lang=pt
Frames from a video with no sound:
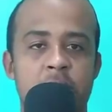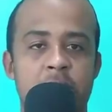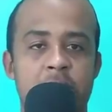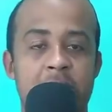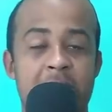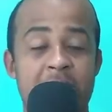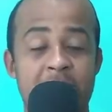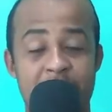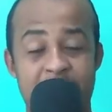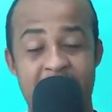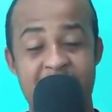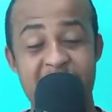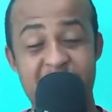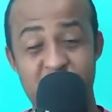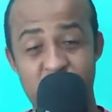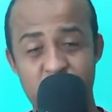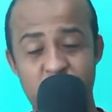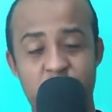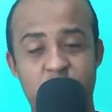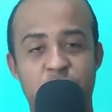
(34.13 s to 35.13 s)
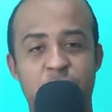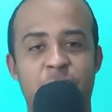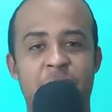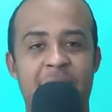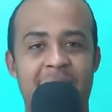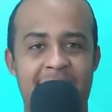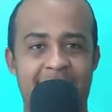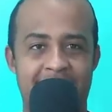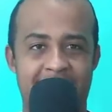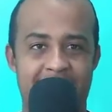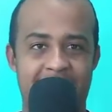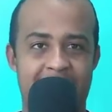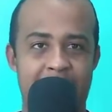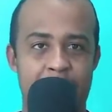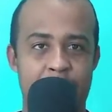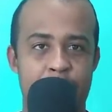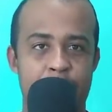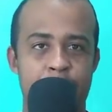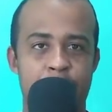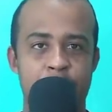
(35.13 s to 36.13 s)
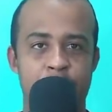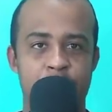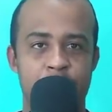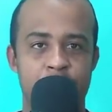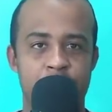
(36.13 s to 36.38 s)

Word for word: ele vai nos falar,